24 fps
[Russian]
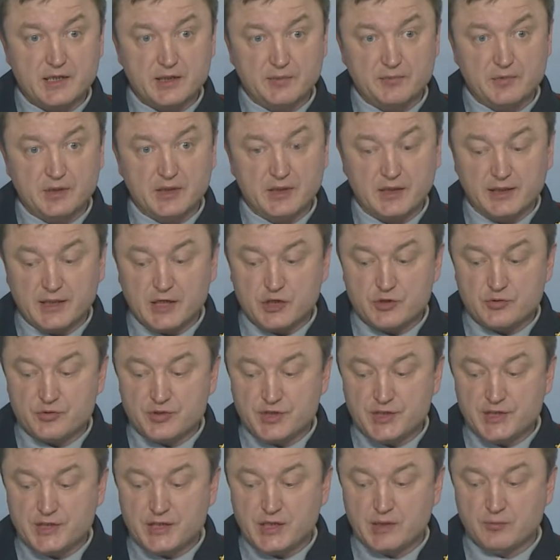им нашу
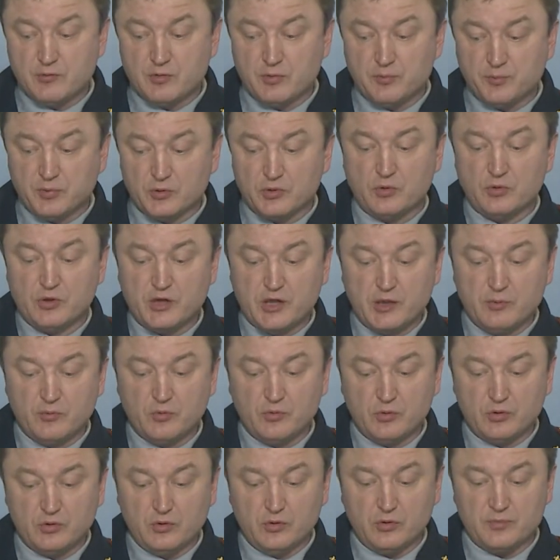систему под другим
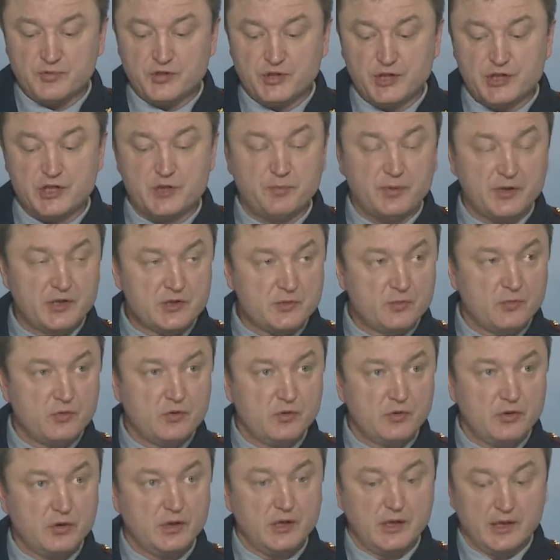углом, через
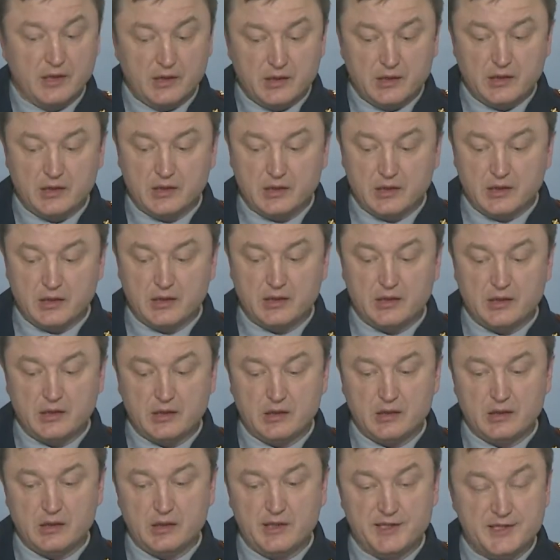призму
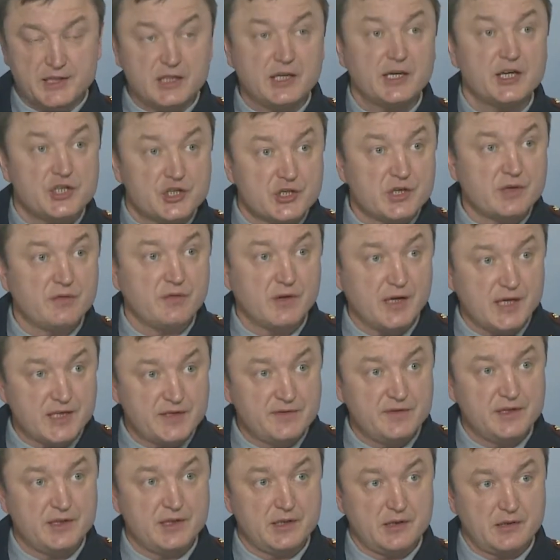исторического
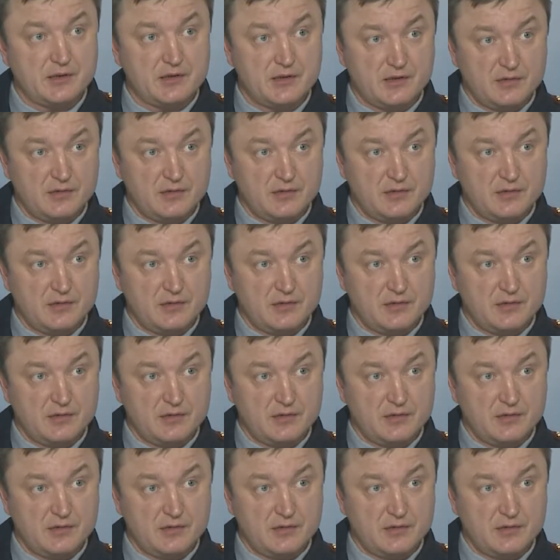развития